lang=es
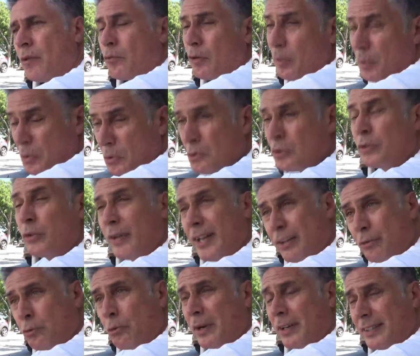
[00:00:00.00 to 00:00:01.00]
fue producto de
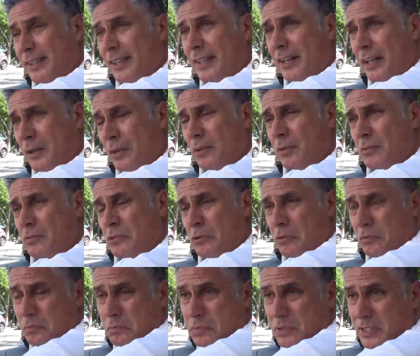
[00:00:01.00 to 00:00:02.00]
la suerte, creo.
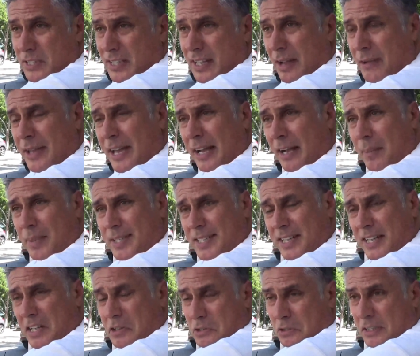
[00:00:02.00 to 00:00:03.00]
Yo sí había
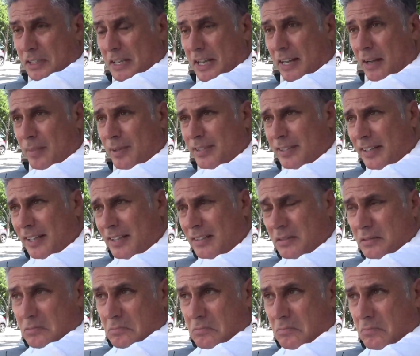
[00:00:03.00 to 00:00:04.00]
capacidad, yo tenía capacidad.
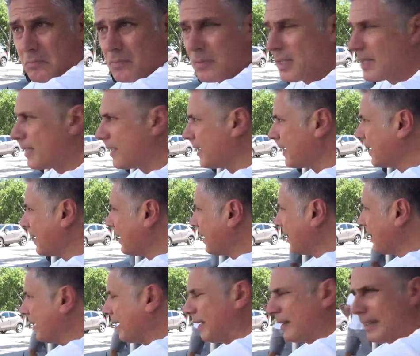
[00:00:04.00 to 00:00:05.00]

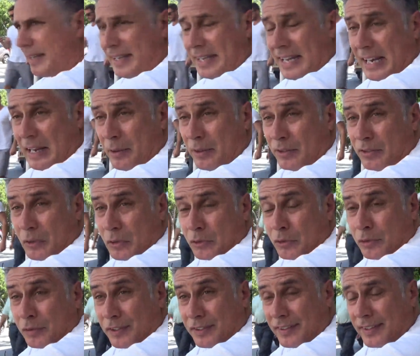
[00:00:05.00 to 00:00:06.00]
Eh, tenía la visión
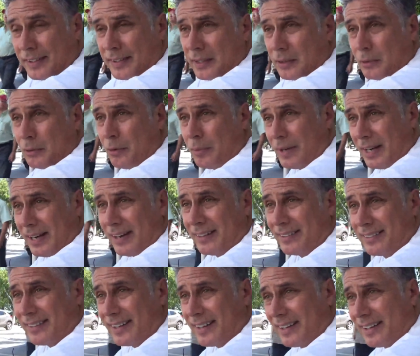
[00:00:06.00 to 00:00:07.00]
suficiente como para
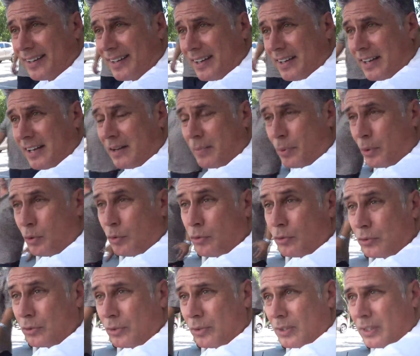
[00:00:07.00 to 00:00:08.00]
lanzar el,
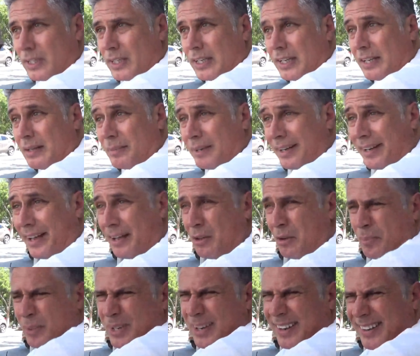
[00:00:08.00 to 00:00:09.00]
producto en, el
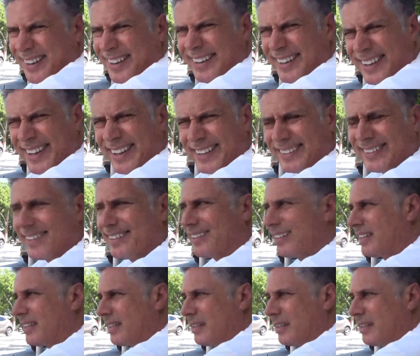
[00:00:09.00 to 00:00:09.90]
mercado, pero en realidad, eh,